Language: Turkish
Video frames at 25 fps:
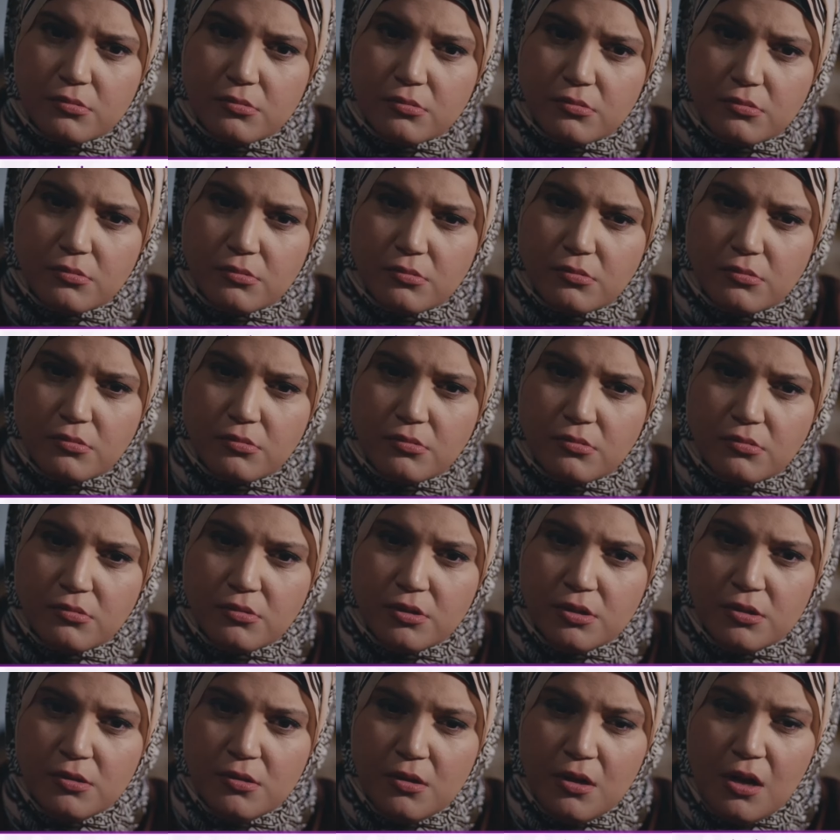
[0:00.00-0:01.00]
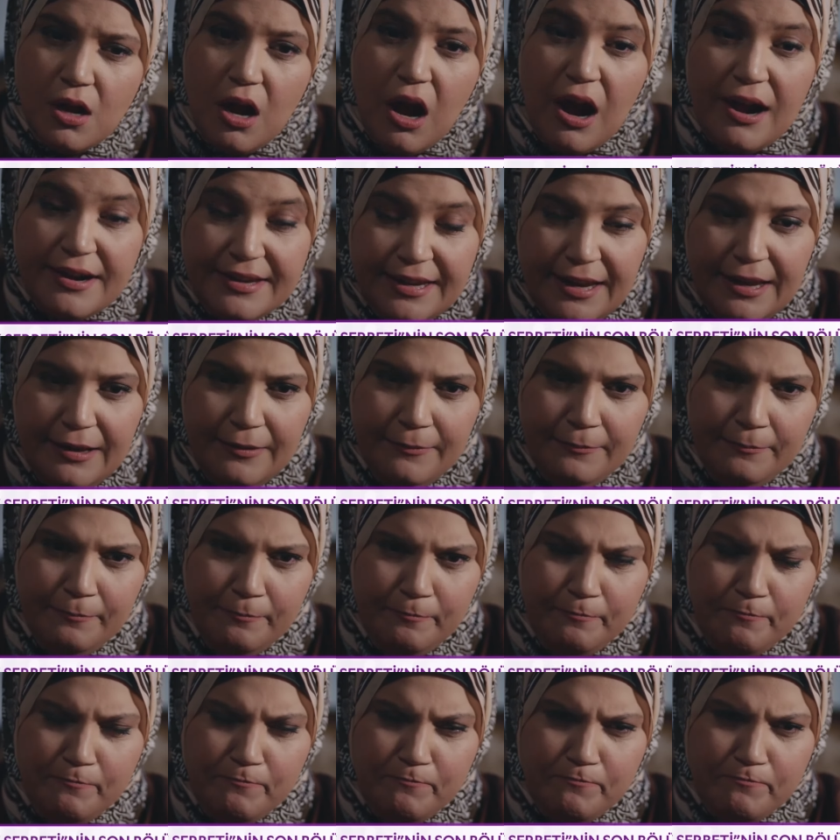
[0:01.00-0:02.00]
var. Anne
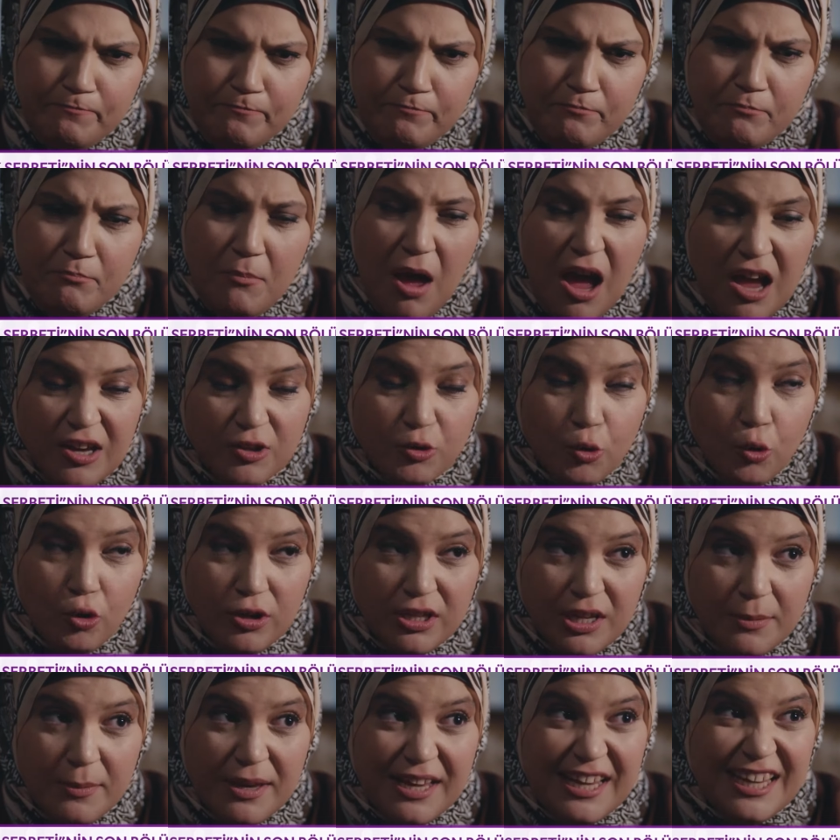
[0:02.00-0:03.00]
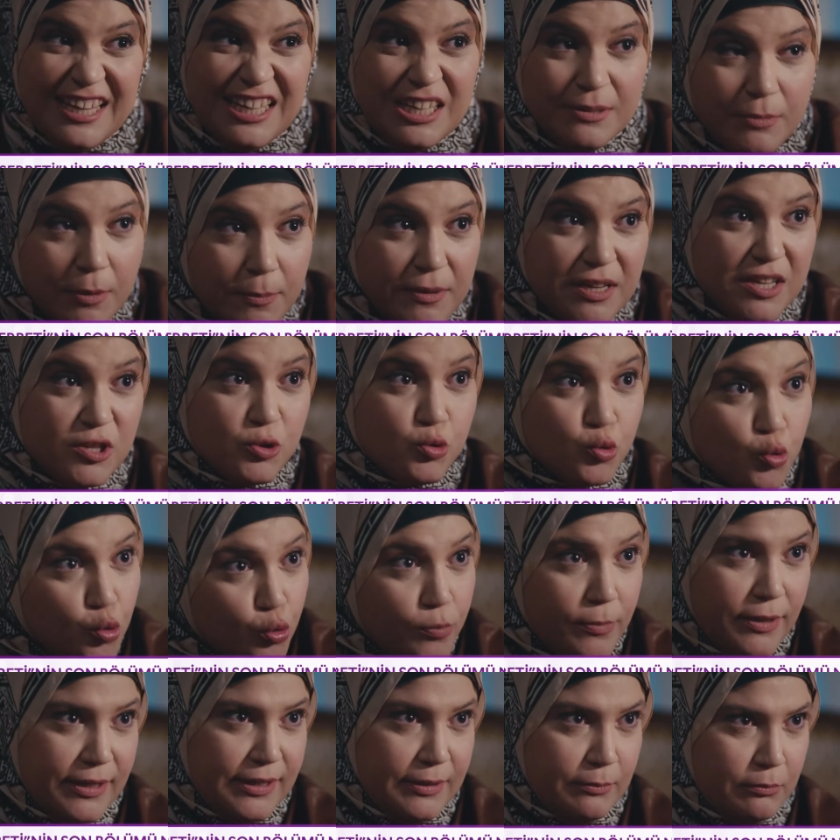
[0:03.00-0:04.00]
ben Görkem'e elimi bile
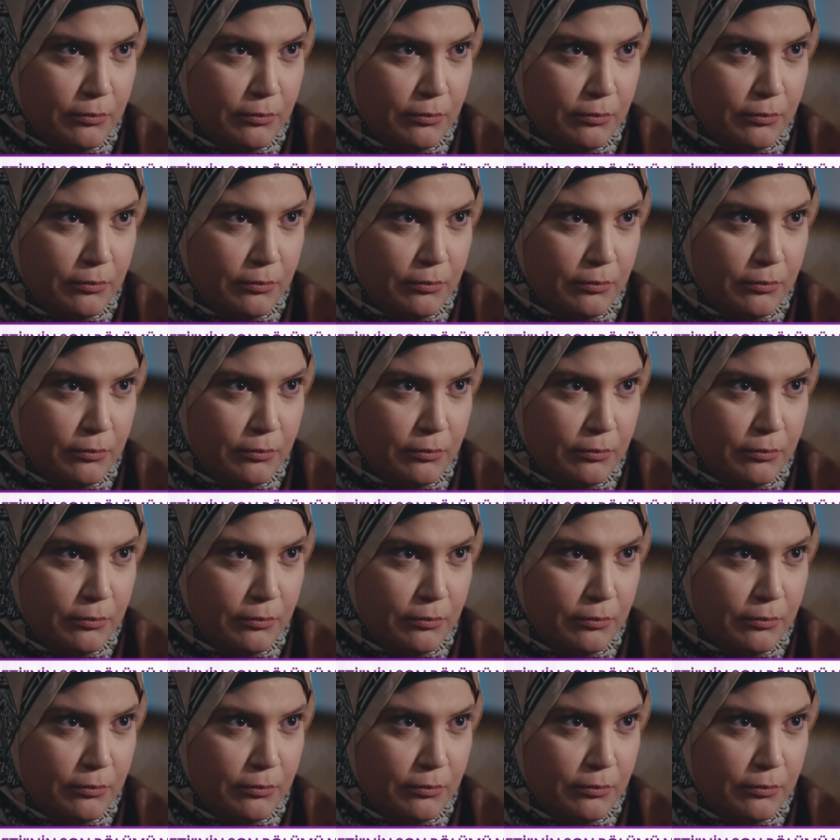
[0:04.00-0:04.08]
sürmedim.